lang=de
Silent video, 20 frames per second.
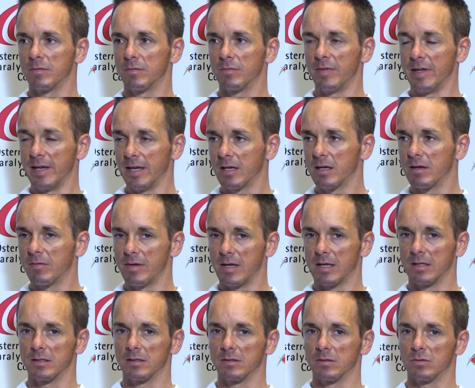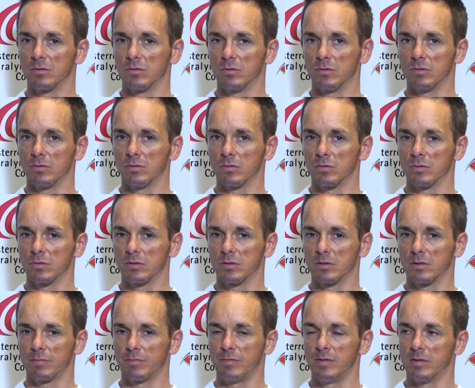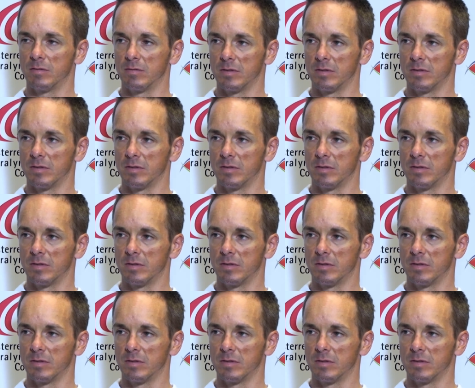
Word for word: weniger werden und dafür